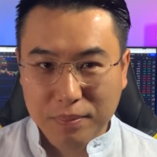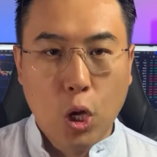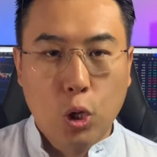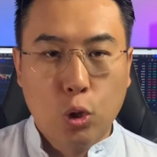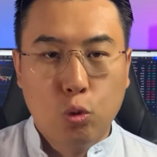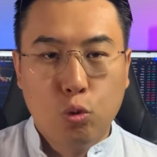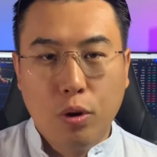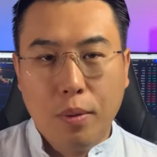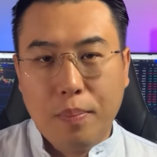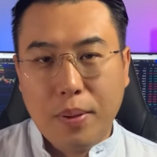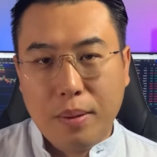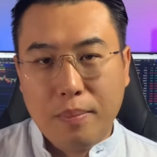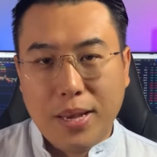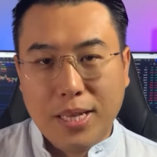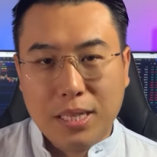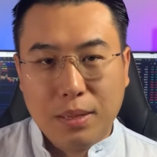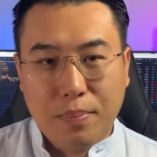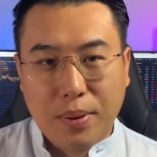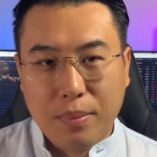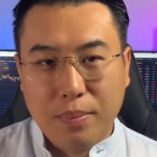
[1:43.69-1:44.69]
Due
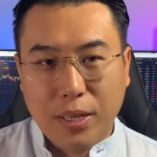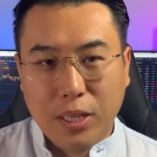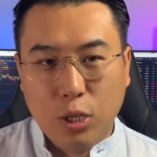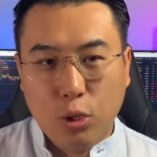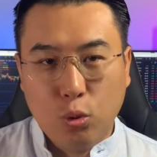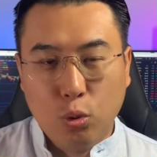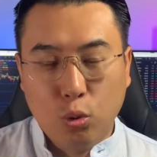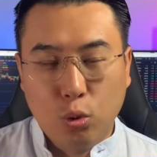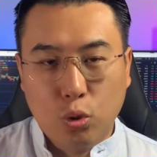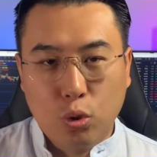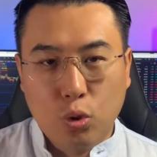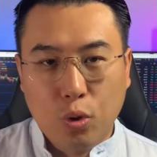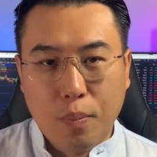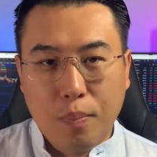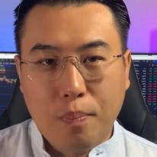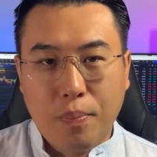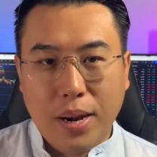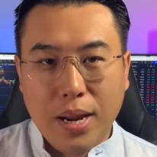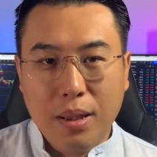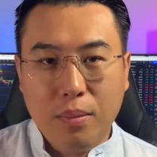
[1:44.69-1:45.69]
premesse prima di tutto.
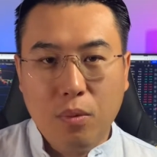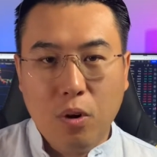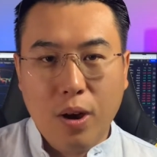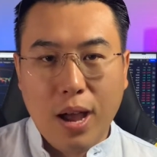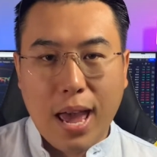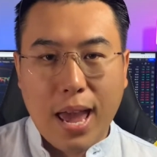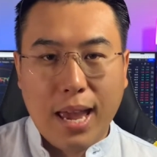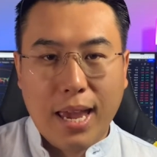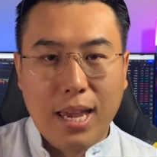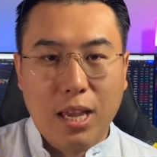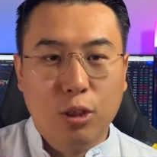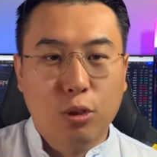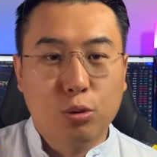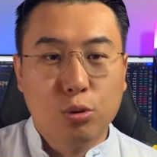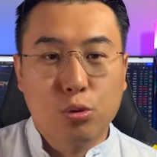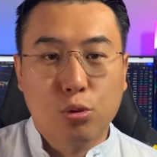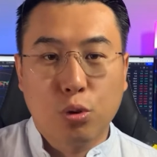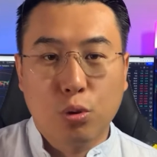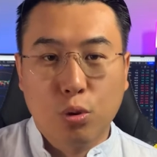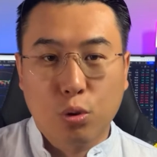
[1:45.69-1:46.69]
Primo è che non
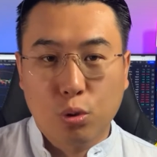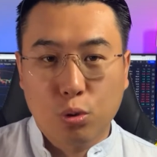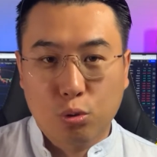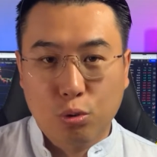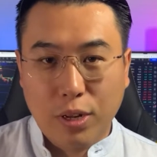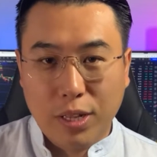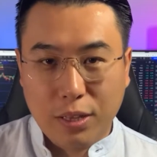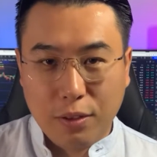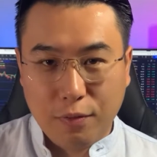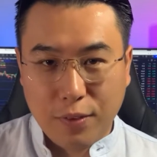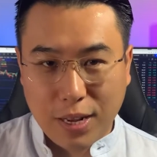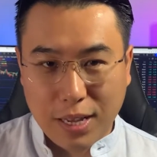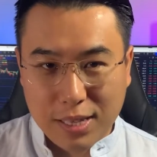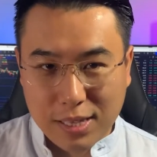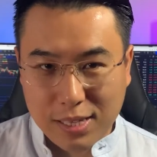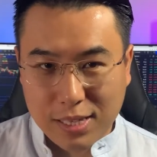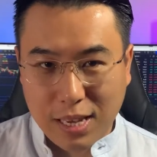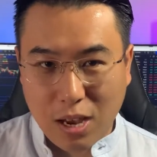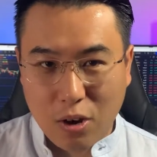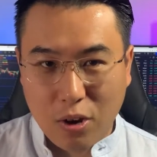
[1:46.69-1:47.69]
sono un consulente
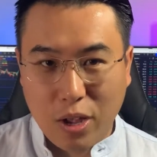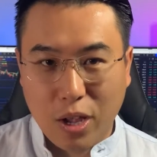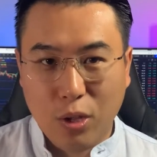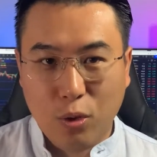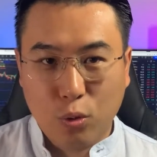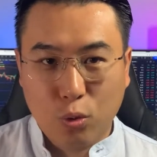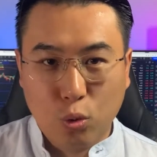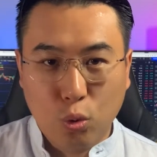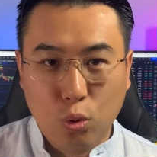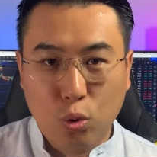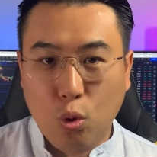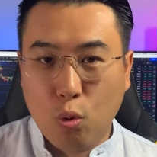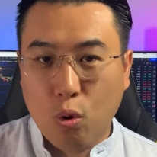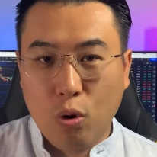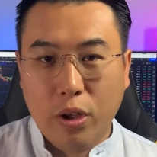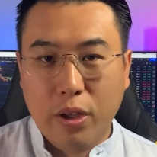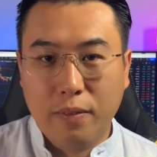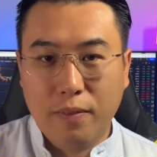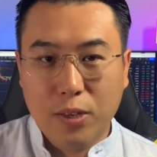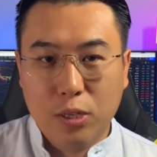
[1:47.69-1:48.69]
finanziario e tutto
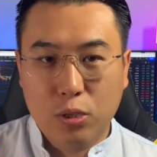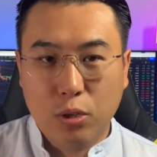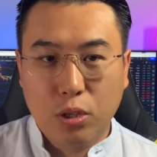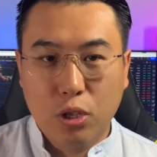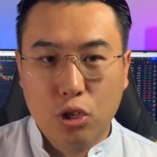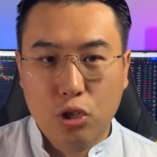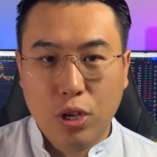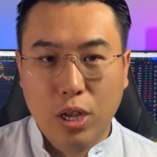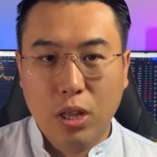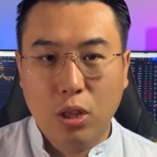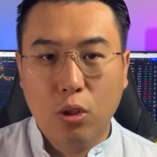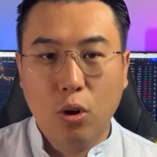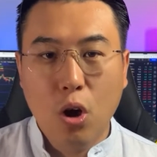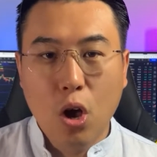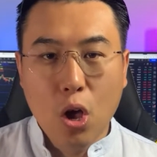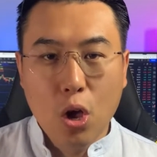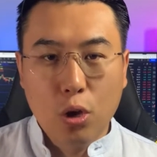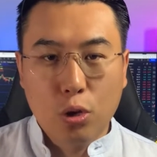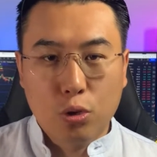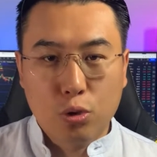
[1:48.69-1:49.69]
quello che vi sto dicendo
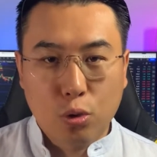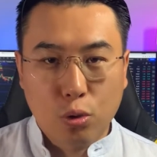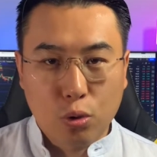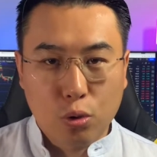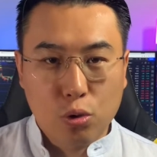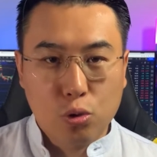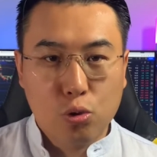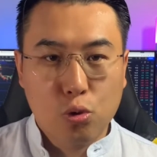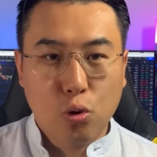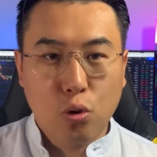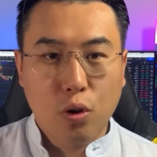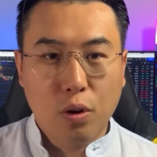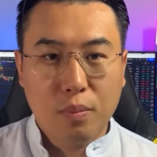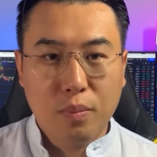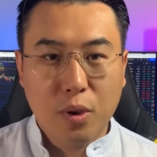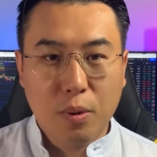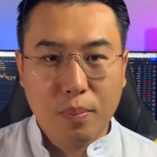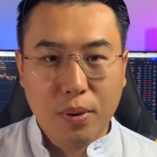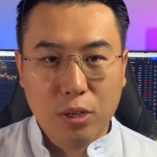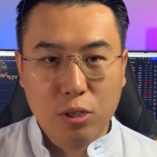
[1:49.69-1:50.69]
sono solo il
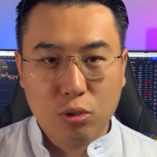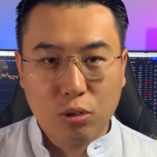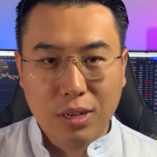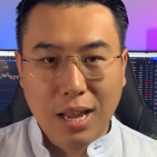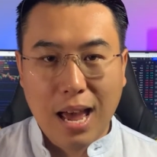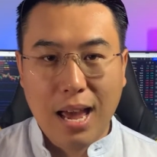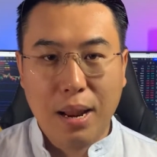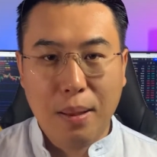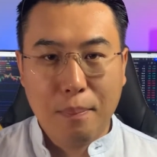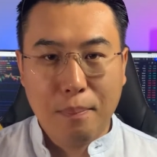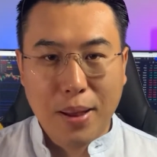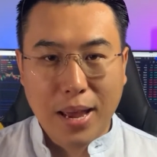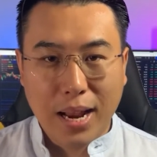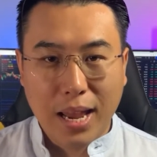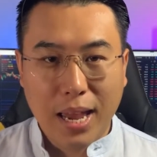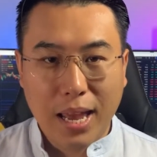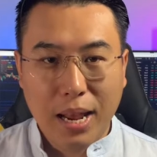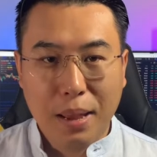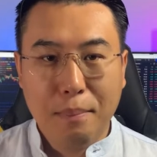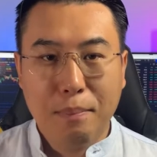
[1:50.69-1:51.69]
mio personale
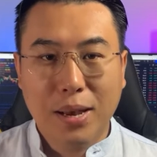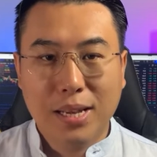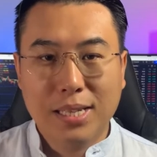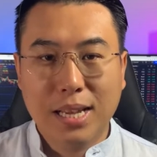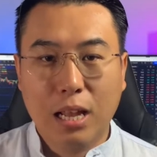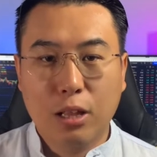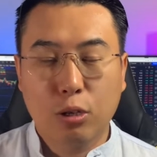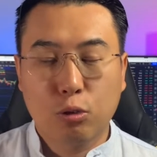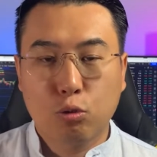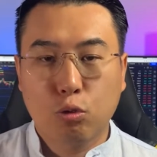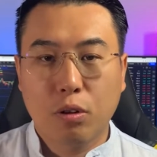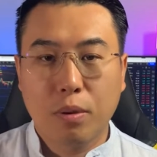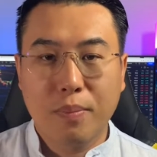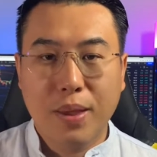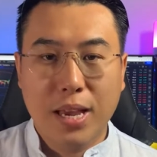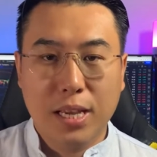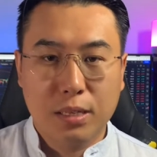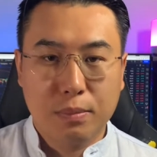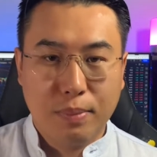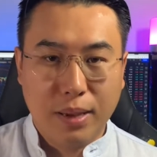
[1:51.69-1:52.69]
parere basato sulla
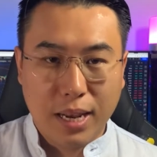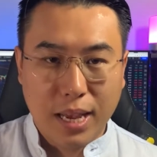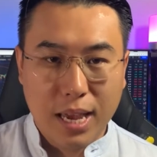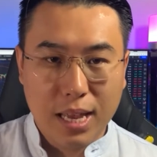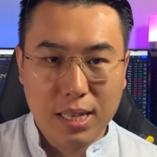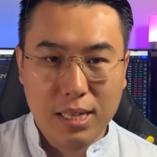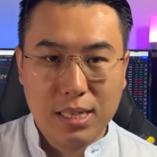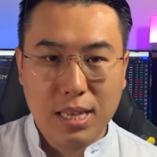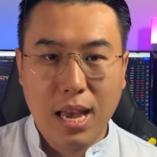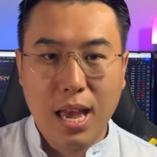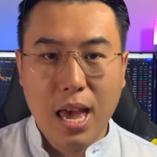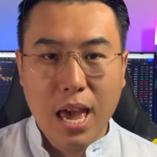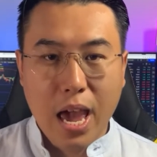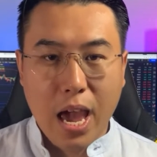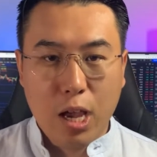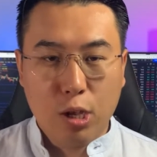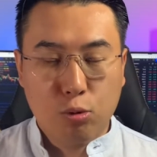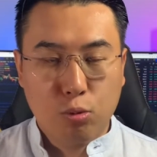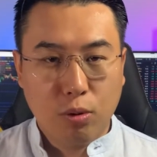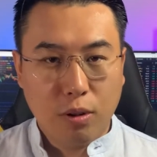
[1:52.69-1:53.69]
mia esperienza
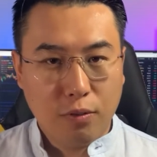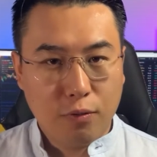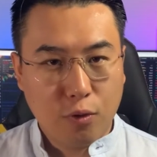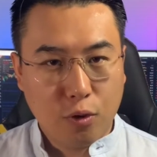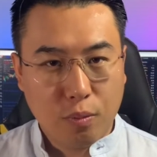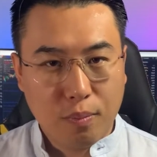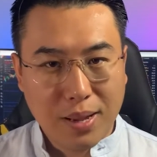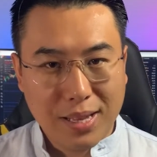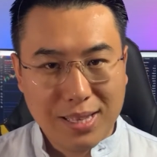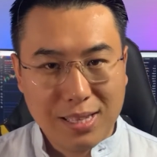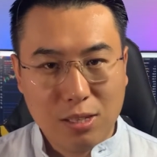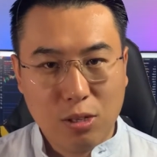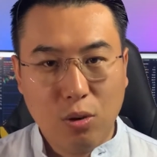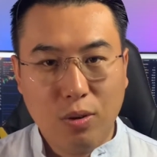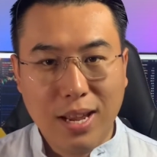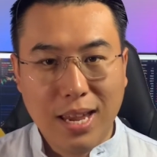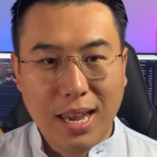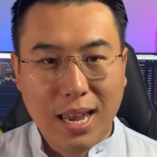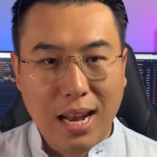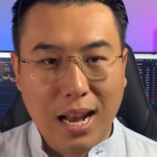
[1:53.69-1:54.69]
e sulle
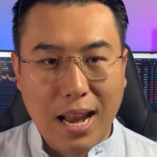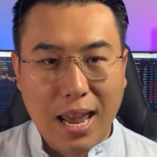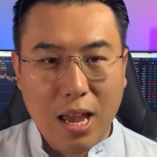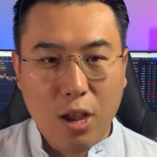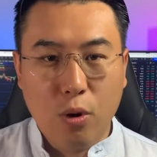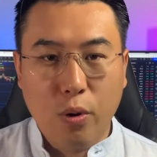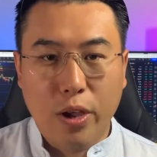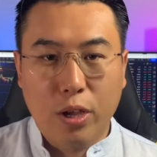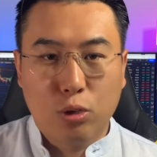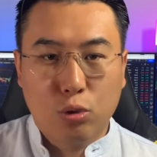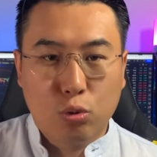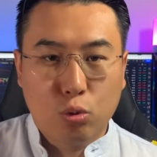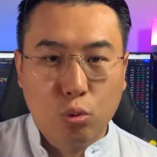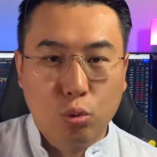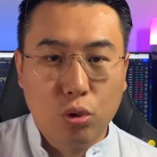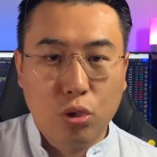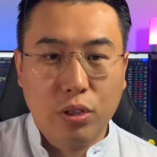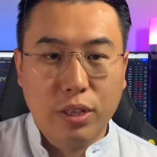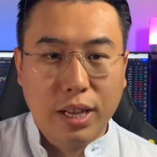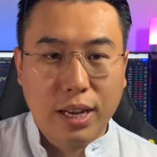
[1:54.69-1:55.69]
informazioni che leggo e
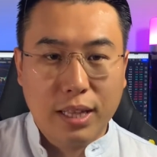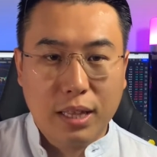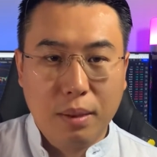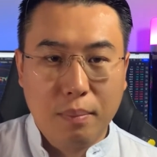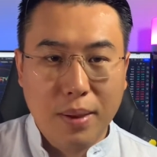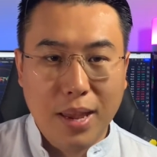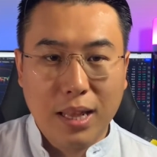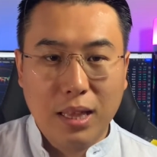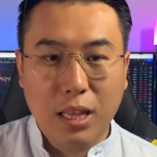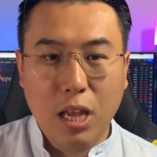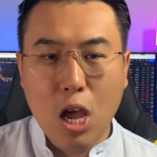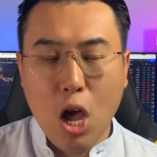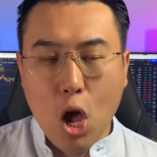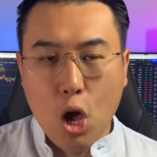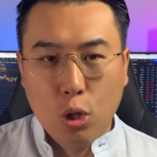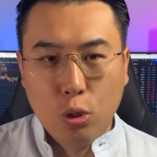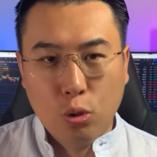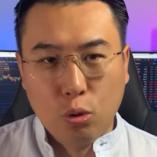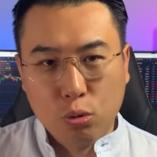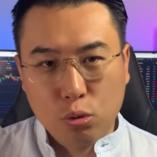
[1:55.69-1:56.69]
studio direttamente
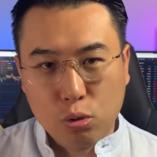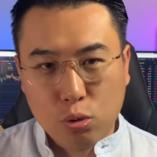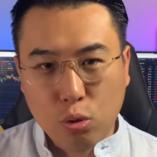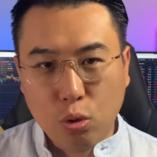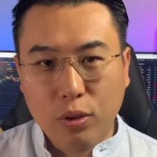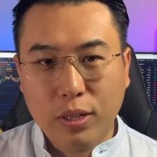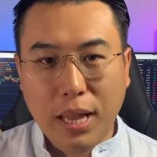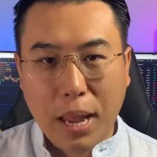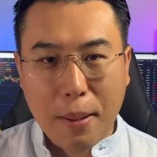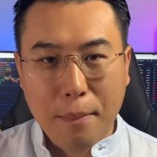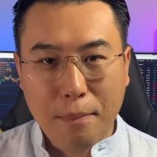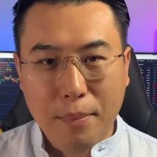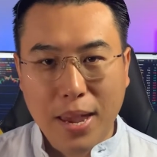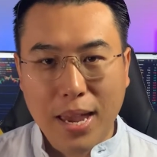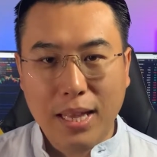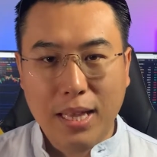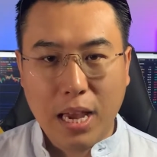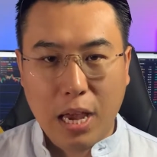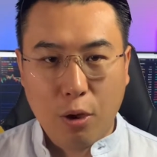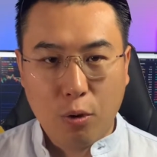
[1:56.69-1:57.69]
non solo dai
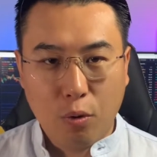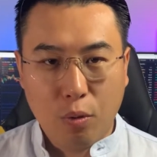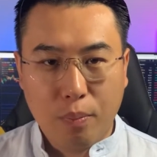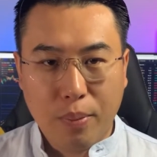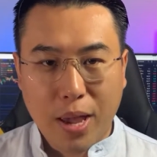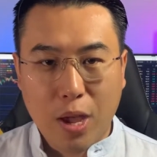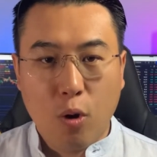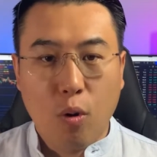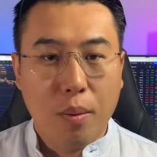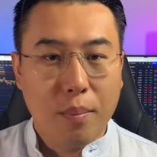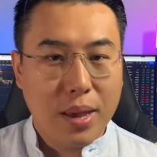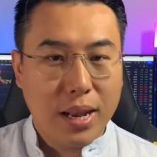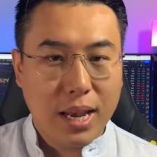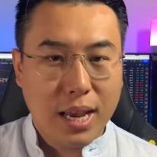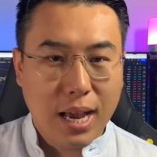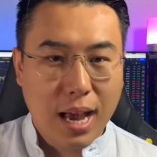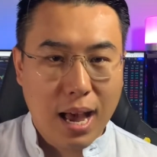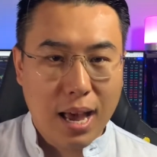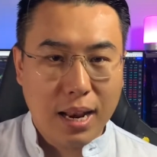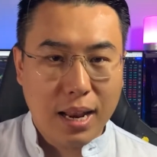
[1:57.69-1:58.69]
media europei o
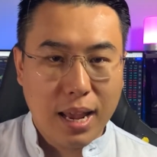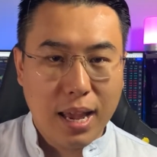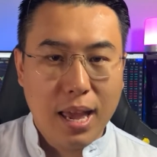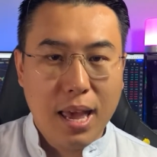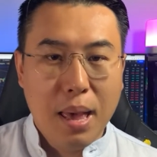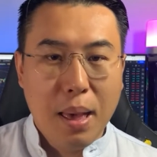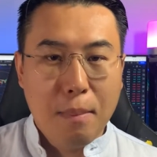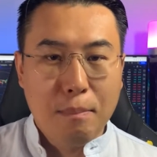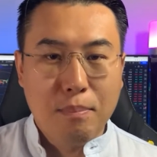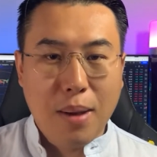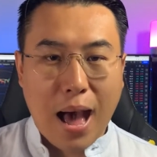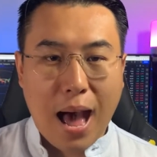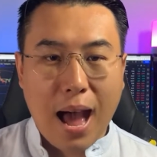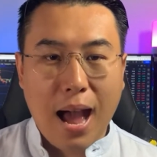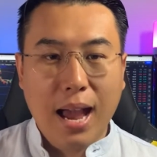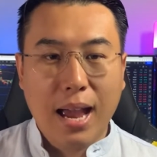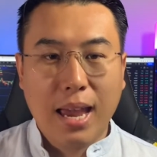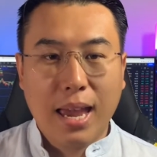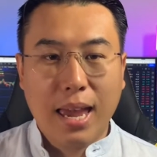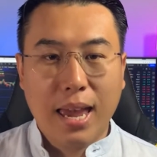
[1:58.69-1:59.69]
americane ma
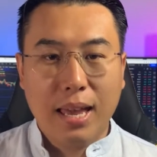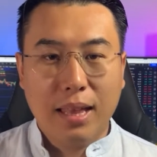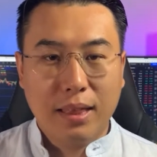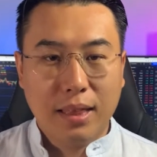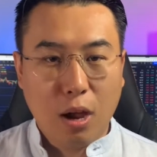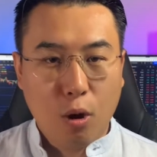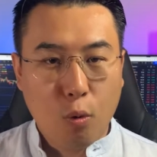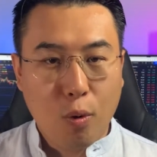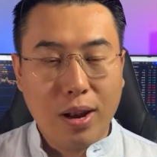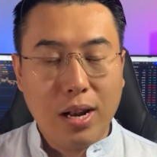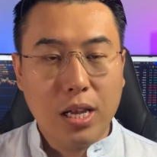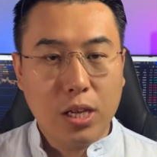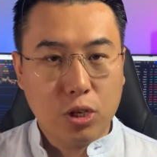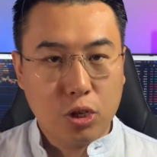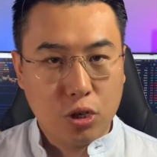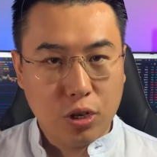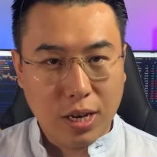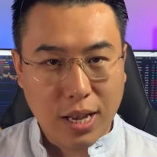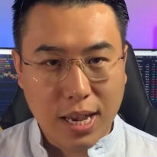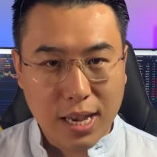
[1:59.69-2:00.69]
anche da quelli
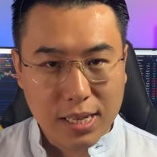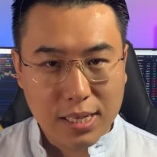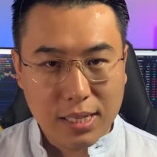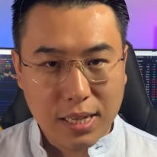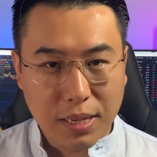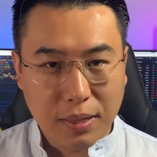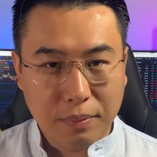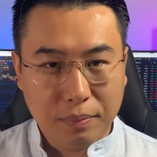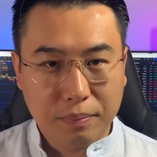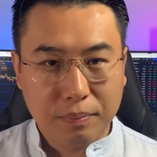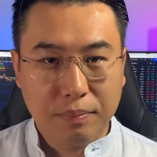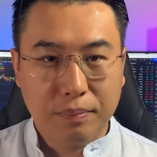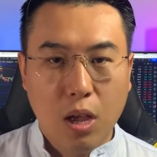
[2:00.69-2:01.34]
cinesi.